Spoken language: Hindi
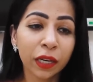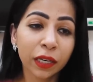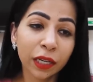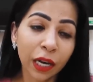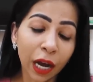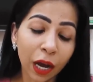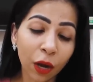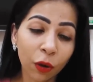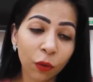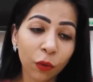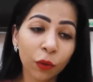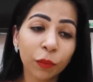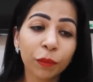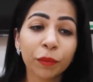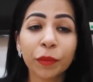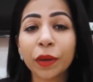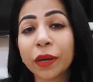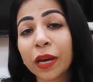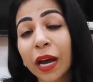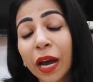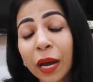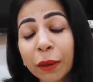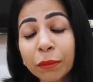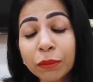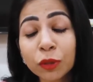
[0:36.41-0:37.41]
नाउ
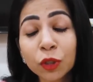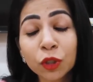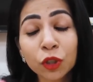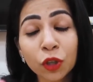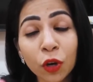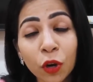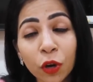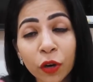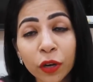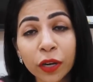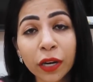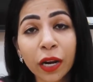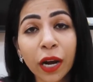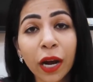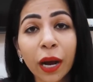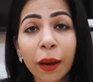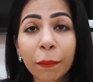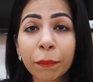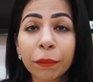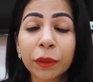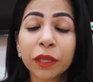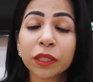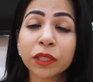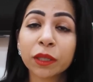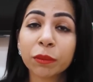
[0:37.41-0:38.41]
आई एम श्योर
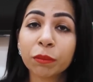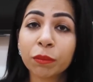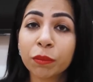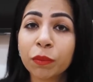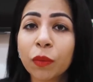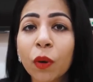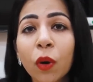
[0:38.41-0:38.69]
आप में से